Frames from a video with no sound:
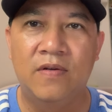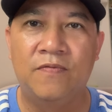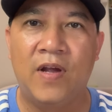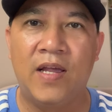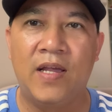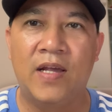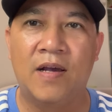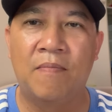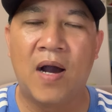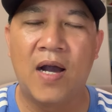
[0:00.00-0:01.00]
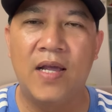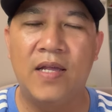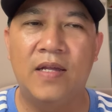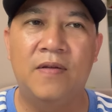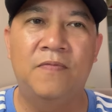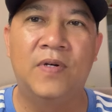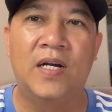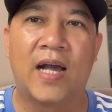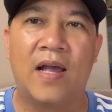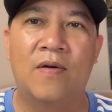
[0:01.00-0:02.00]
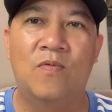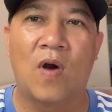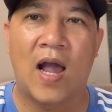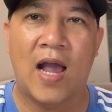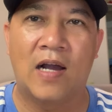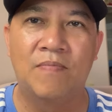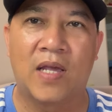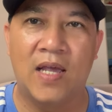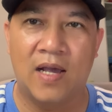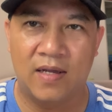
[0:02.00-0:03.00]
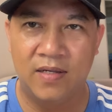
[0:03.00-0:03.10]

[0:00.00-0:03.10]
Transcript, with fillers: vì mới vừa ngày hôm qua hôm kia